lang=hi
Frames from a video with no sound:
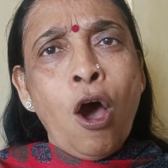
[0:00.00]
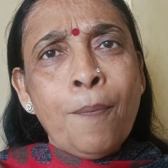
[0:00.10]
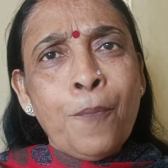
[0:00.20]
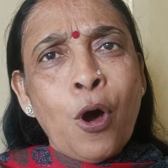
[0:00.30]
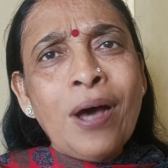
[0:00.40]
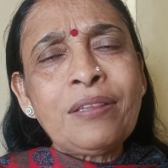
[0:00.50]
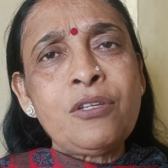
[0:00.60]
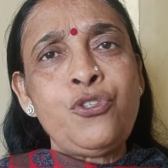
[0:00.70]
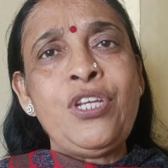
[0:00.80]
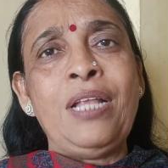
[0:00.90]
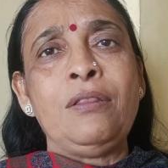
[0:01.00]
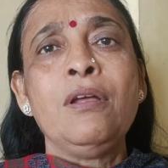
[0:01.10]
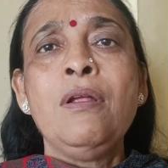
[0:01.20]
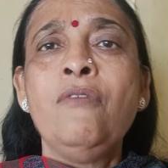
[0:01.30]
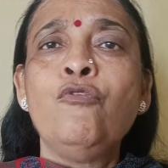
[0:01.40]
और बहुत जल्द
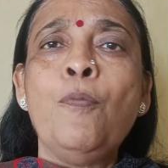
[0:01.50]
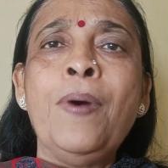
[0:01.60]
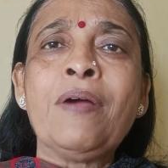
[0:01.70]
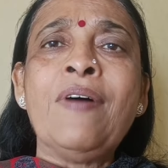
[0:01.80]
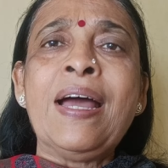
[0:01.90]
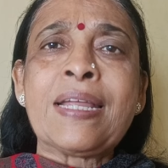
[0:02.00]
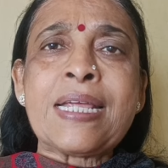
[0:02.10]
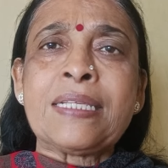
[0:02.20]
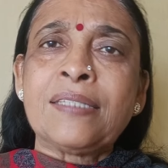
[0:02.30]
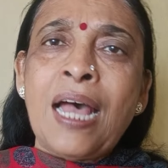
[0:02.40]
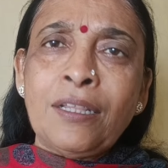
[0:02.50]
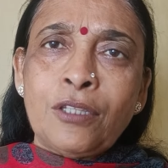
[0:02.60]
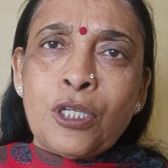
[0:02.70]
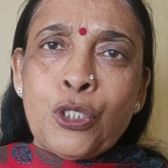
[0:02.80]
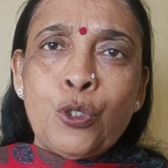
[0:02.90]
वो भगवान के
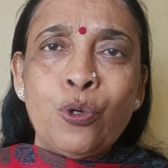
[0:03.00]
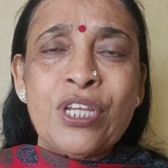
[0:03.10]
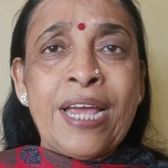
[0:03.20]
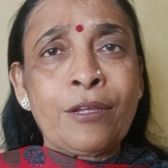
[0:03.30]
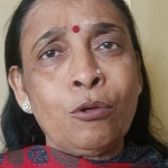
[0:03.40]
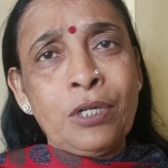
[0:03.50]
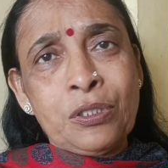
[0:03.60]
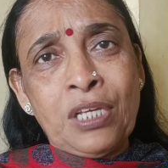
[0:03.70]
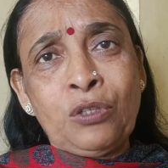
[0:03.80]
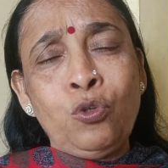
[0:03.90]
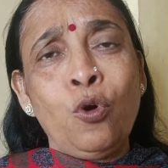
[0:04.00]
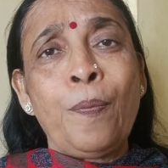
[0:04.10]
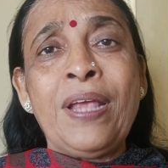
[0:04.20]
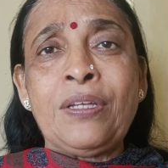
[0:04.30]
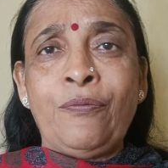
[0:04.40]
साथ जुड़ जाए क्योंकि
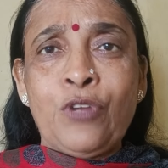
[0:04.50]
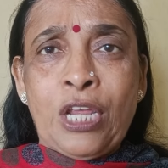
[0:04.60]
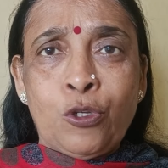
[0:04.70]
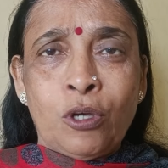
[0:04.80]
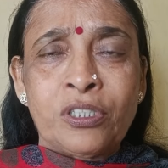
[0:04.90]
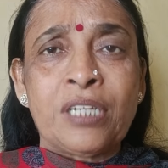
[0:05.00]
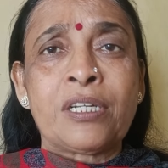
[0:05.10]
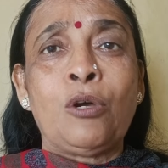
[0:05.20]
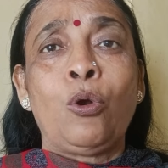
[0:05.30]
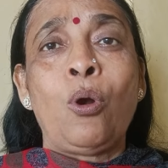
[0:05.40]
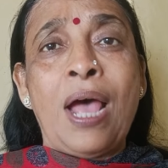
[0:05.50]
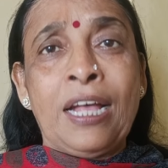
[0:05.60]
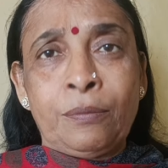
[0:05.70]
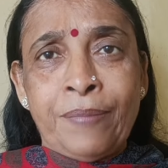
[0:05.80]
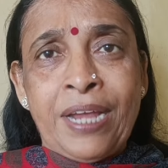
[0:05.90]
सतयुग में जब ये चौंसठ करोड़
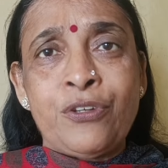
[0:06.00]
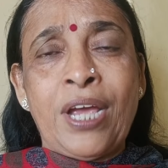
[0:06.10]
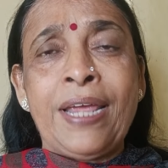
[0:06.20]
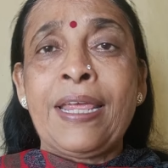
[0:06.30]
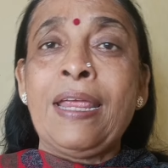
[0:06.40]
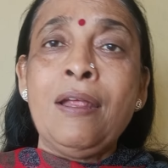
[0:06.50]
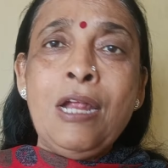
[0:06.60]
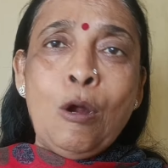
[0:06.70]
आत्माएं जाएंगी